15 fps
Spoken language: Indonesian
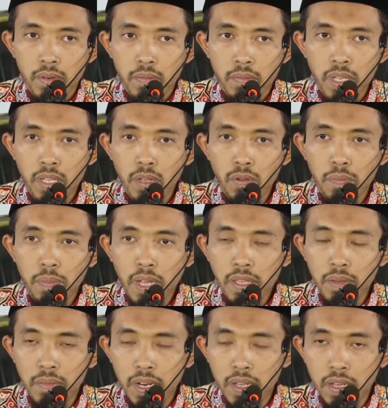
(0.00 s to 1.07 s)

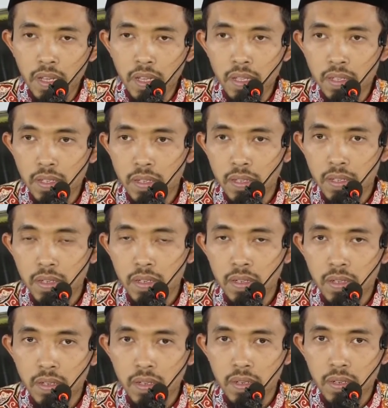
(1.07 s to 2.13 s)
menyerupai mereka
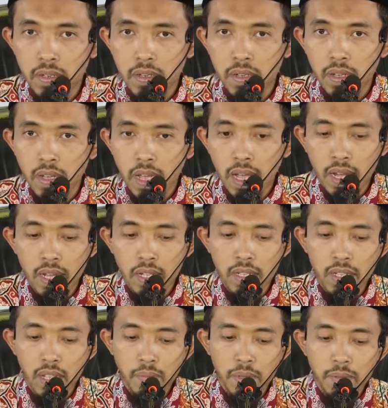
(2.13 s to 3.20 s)
akan
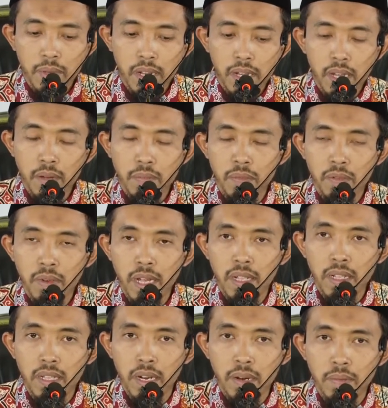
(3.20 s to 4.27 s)
tetapi mereka
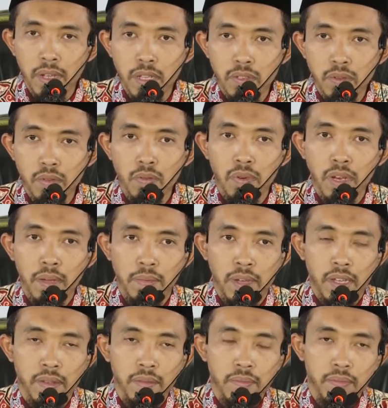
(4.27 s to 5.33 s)
bukan termasuk
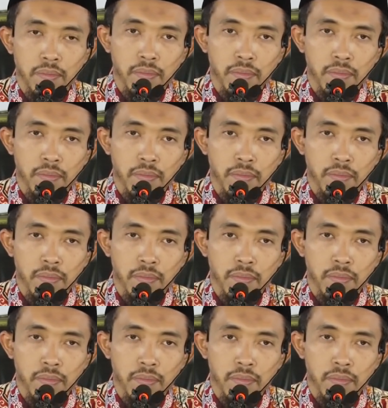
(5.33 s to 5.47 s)
ulama.